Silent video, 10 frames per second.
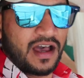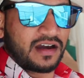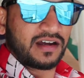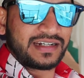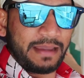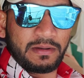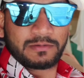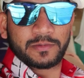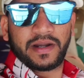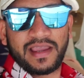अगर टाइम
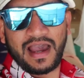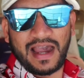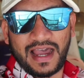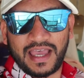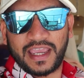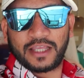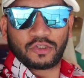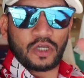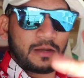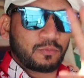लैप्स बढ़िया आ गया
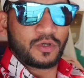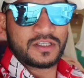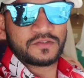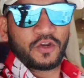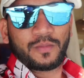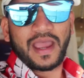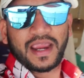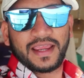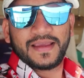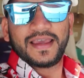तो आपको इस वीडियो में
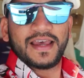आके